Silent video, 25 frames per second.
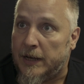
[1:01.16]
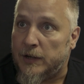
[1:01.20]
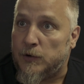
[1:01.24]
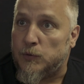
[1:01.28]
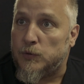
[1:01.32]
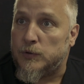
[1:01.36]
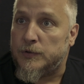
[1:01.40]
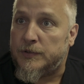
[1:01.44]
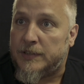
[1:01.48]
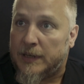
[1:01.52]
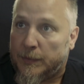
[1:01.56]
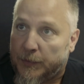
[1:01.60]

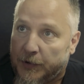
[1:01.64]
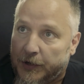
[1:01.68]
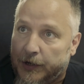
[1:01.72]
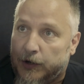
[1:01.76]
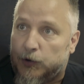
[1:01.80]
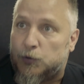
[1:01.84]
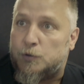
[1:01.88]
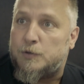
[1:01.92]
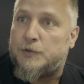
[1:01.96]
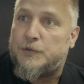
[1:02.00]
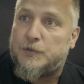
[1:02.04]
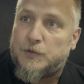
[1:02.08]
Naidoo, Sammy
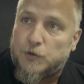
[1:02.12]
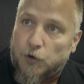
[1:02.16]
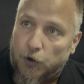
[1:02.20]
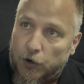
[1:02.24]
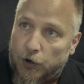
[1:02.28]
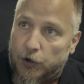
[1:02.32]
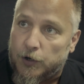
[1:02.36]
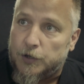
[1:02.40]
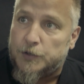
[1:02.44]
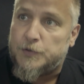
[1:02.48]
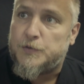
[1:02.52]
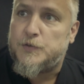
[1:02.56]
Deluxe, ah,
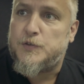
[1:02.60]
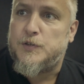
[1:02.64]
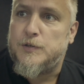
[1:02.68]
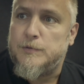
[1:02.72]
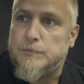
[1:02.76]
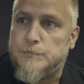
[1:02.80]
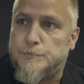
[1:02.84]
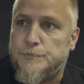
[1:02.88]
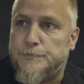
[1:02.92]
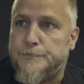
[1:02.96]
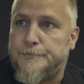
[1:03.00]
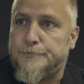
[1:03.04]
Curse. Ah,
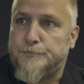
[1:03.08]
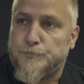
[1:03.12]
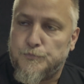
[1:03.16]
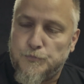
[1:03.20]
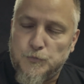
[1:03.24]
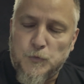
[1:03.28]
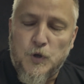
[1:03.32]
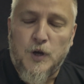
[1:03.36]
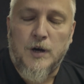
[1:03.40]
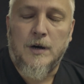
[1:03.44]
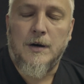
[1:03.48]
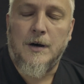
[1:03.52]
gute Leute.
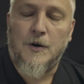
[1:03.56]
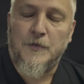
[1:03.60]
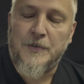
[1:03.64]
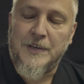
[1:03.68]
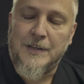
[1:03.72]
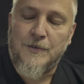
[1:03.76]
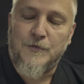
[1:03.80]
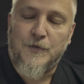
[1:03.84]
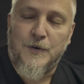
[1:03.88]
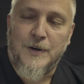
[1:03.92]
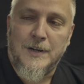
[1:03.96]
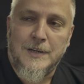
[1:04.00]
Ja, auf gute
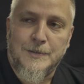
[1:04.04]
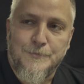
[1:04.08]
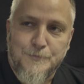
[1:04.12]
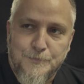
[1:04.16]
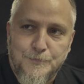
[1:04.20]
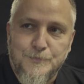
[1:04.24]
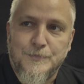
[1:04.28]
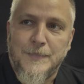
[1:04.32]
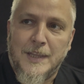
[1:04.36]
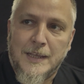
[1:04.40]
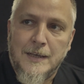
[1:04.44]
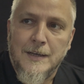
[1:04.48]
jeden Fall.
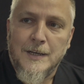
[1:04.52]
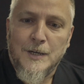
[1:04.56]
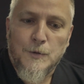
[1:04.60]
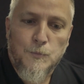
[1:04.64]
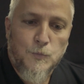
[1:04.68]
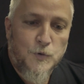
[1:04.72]
Sehr schön.